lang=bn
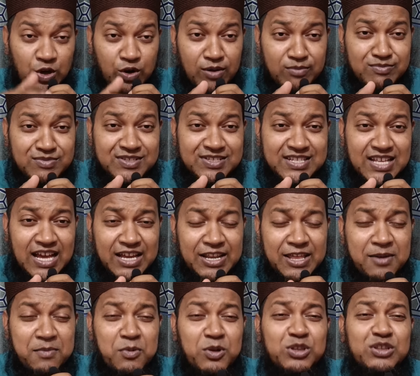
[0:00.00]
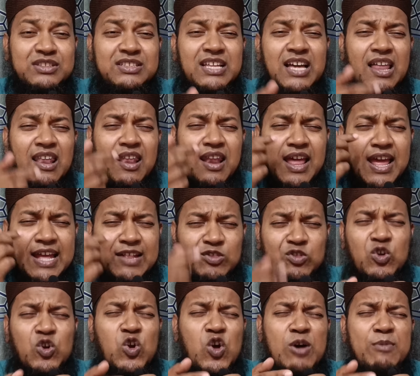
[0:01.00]
রমজানের মধ্যে আল্লাহ
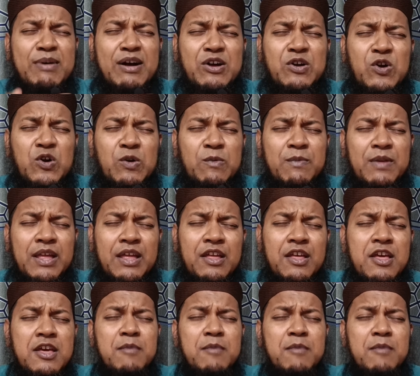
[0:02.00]
এত ক্ষমা করবে